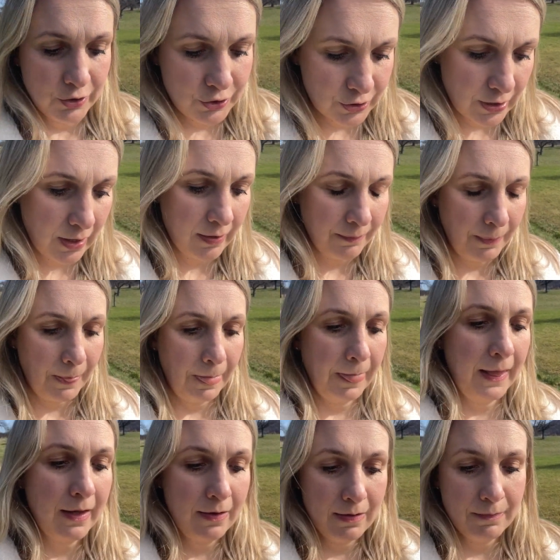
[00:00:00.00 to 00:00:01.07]
że
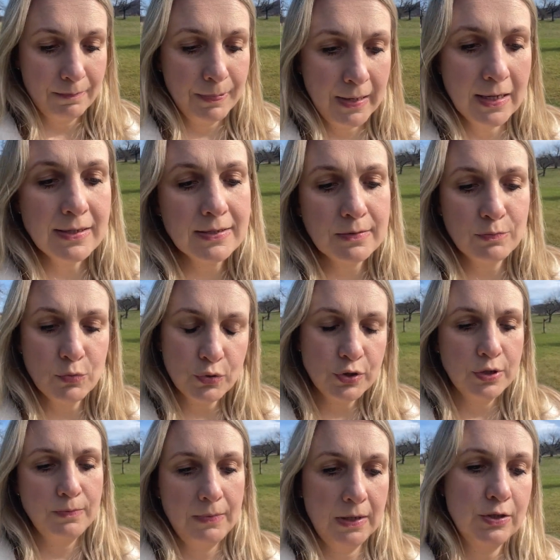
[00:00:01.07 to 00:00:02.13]
mm, pies
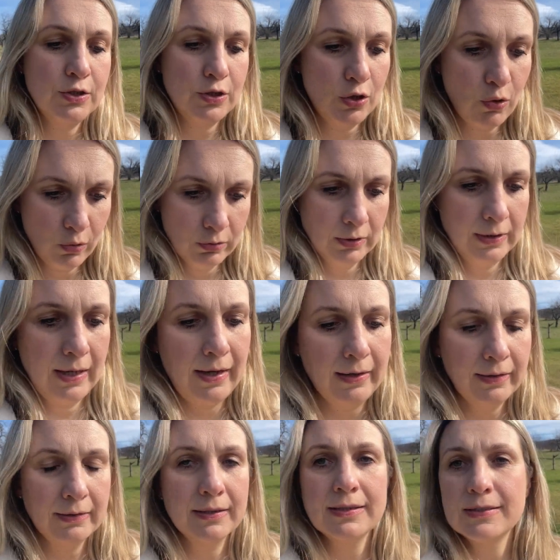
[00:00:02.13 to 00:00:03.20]
musi mieć kontakt